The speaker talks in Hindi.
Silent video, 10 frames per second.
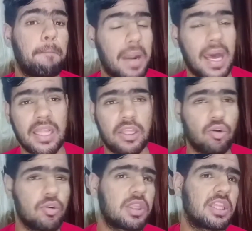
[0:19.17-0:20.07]

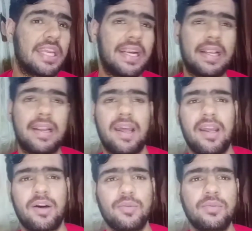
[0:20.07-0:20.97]
प्लाजो सेट
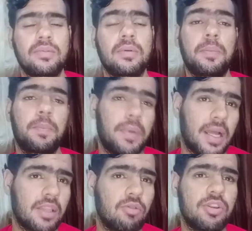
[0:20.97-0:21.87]
लाया हूं
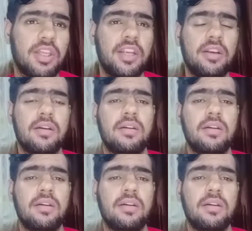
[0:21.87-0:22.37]
प्लाजो सेट